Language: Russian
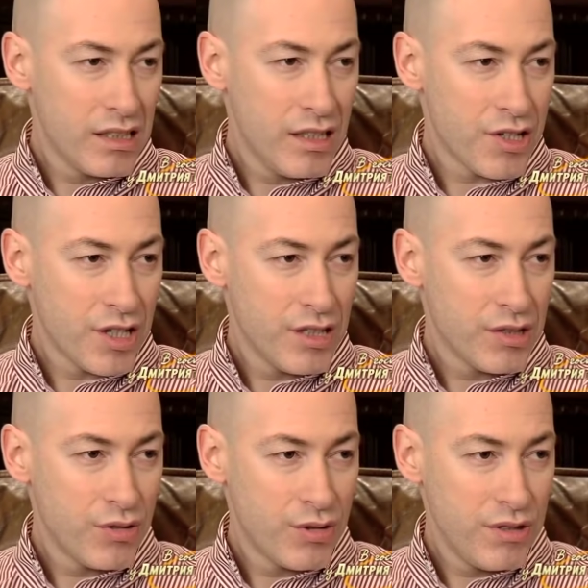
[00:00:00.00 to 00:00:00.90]
Сердечко
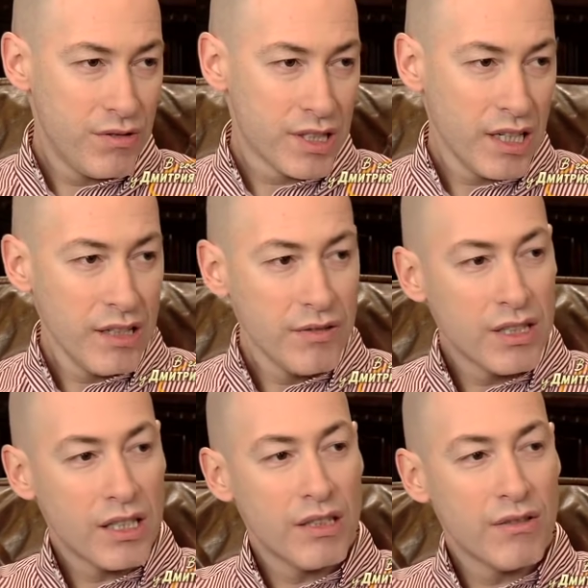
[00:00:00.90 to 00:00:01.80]
из груди
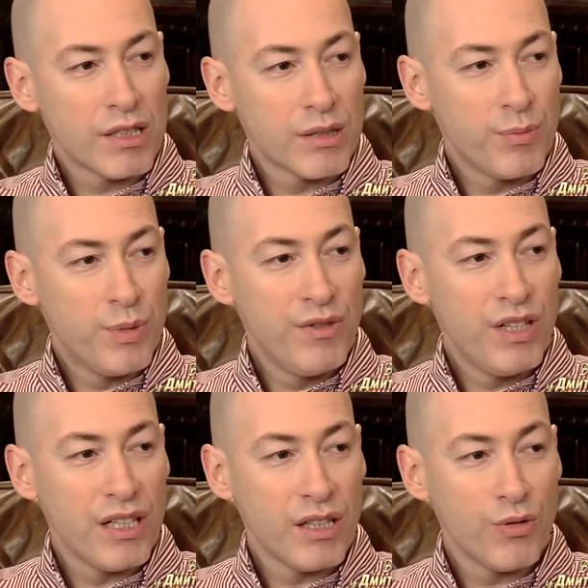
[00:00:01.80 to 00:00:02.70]
выскакивало, когда вас привели на